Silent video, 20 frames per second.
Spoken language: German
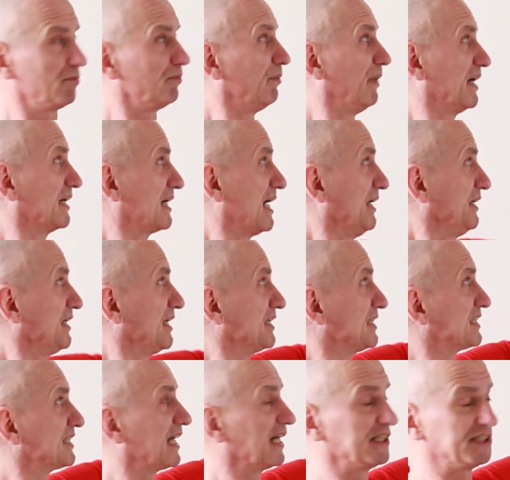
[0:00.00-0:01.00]
man kann
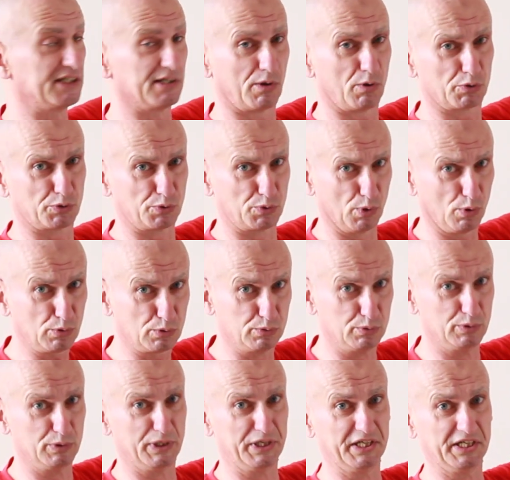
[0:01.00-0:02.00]
das Zeichen auch
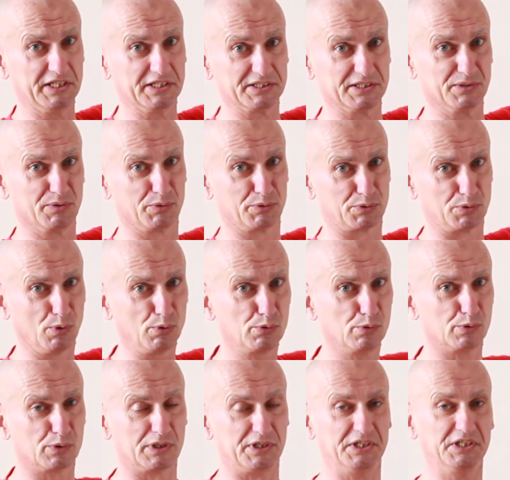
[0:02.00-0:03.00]
Doku lesen und
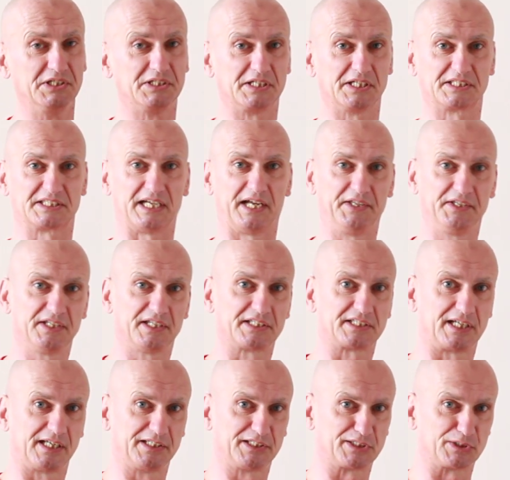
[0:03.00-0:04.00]
Doku klingt jetzt
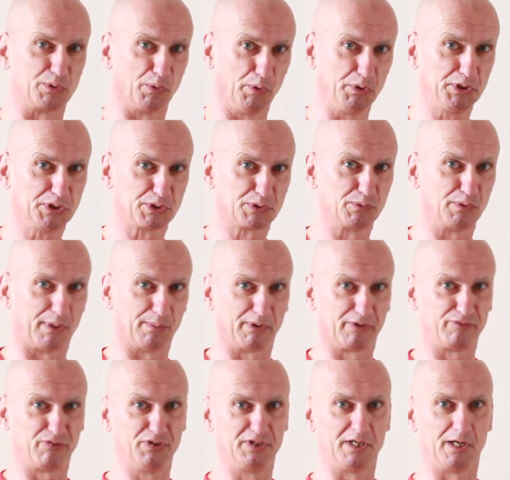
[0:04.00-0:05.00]
anders als Deutsche,
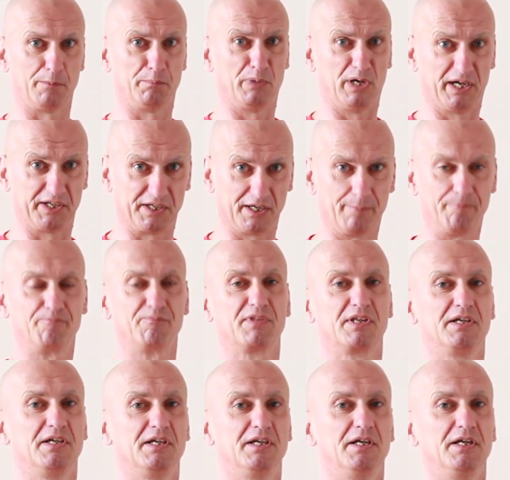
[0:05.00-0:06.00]
aber für die Japaner,
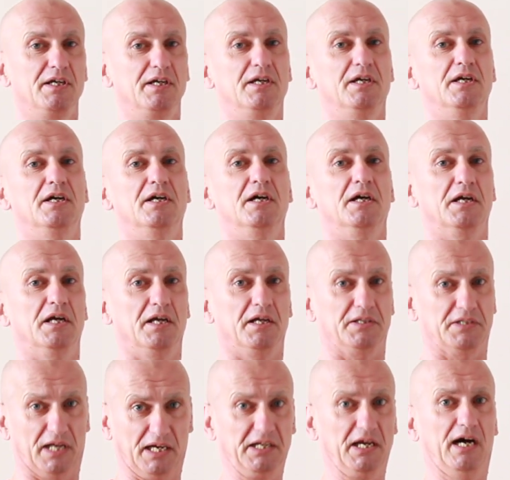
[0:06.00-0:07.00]

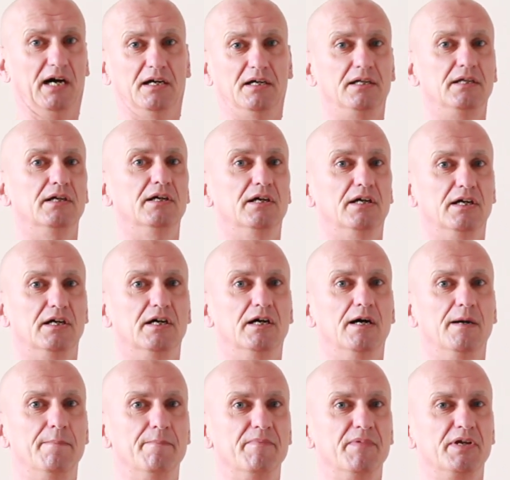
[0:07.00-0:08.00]
naja,
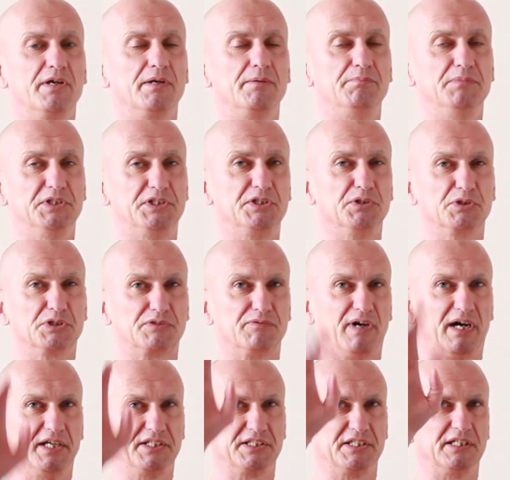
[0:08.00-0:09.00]
äh,
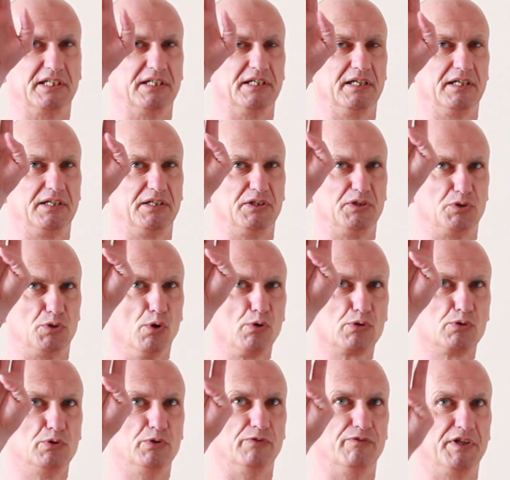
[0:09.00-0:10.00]
beziehungsweise
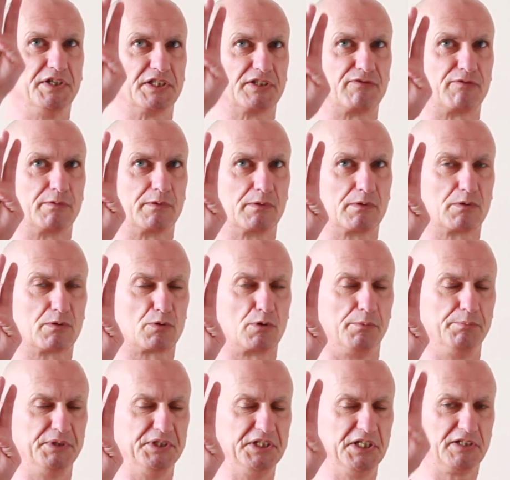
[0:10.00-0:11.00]
Doku, wenn es
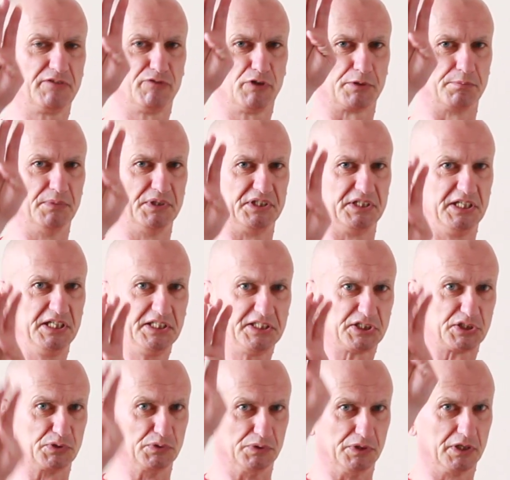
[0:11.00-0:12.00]
kombiniert wird mit
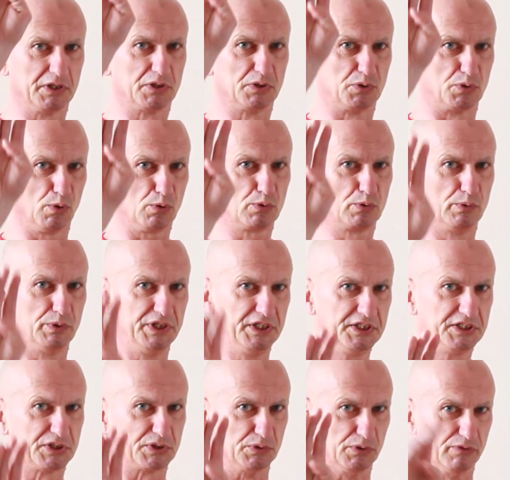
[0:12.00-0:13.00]
Itsu, ne? Doku
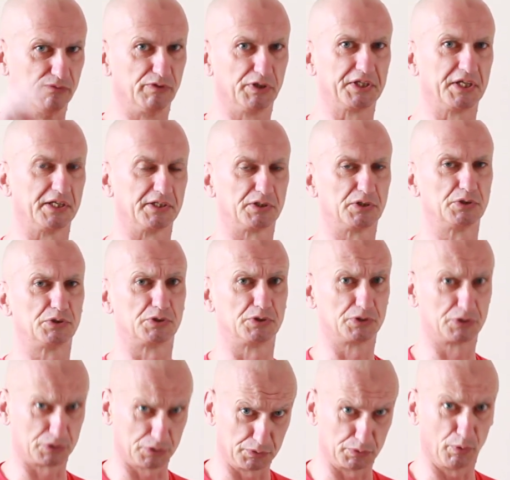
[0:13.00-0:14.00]
Itsu, wird dann zu,
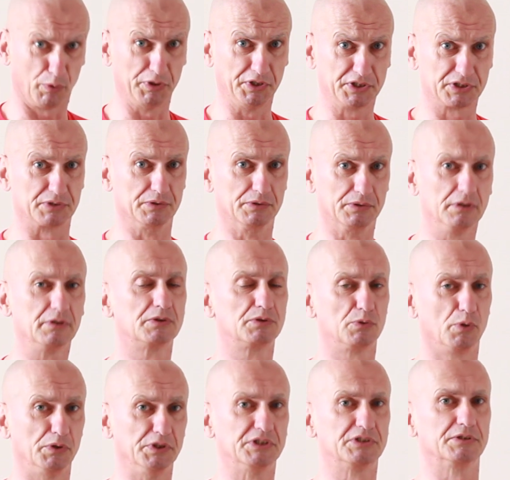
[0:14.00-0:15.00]
zu Doitsu, ne?
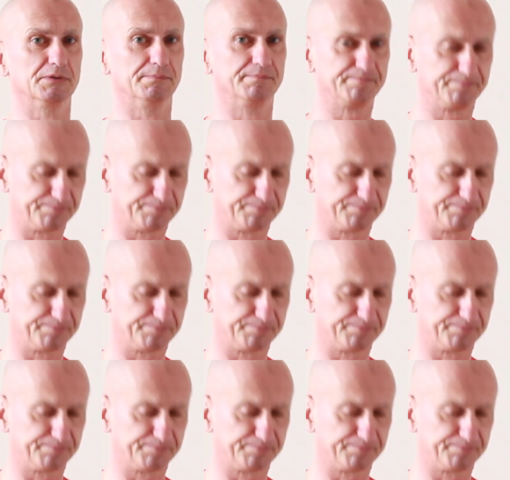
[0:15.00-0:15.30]
Doitsu.